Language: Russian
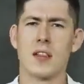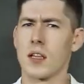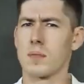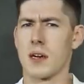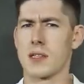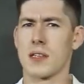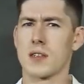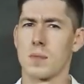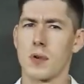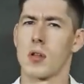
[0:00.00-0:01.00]
этот
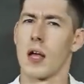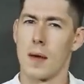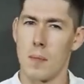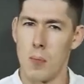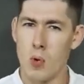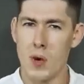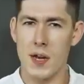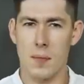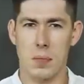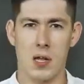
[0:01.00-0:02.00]
процесс был
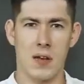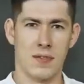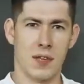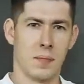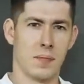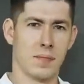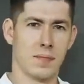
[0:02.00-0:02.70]
более плавным.